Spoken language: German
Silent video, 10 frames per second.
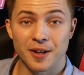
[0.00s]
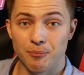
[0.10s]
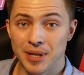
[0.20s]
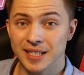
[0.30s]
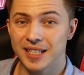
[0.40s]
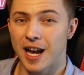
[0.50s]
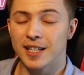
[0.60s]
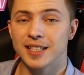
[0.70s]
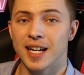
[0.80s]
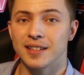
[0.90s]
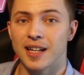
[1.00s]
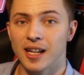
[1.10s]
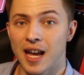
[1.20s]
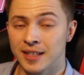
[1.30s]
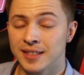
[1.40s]
mit Cascade
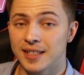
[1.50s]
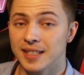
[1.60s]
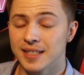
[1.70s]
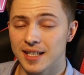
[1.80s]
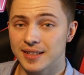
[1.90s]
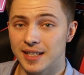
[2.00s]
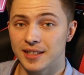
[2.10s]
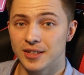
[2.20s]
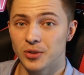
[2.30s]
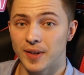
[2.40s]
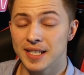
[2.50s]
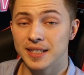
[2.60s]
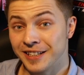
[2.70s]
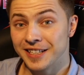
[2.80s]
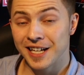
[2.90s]
Lake X. Es ist tatsächlich soweit.
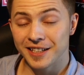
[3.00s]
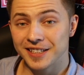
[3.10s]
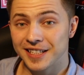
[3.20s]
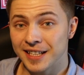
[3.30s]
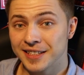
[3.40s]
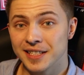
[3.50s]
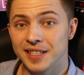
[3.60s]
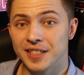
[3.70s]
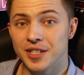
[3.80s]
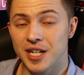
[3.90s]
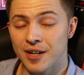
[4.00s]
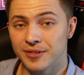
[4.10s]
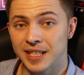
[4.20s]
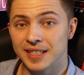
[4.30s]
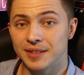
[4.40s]
Intel hat es tatsächlich
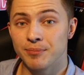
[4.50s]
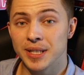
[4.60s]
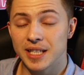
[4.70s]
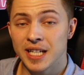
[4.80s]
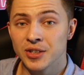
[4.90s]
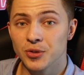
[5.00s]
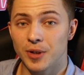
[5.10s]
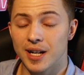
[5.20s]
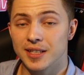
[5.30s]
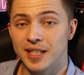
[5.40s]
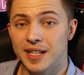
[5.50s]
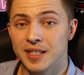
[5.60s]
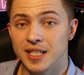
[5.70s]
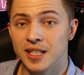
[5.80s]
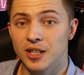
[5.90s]
geschafft, jetzt mit X299
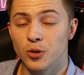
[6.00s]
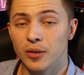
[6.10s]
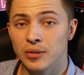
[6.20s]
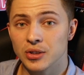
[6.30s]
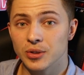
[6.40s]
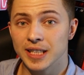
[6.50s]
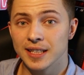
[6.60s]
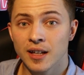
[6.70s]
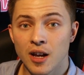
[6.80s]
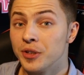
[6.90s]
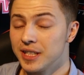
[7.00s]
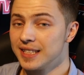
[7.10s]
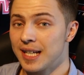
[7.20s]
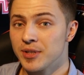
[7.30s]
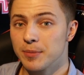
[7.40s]
hier die Kurve zu kriegen und die
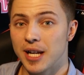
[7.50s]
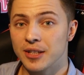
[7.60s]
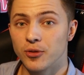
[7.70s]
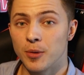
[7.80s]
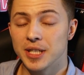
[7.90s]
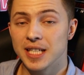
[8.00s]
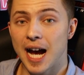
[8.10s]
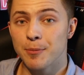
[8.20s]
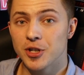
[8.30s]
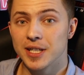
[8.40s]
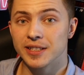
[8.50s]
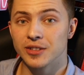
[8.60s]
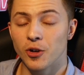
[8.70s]
gesamte Plattform hier abschließend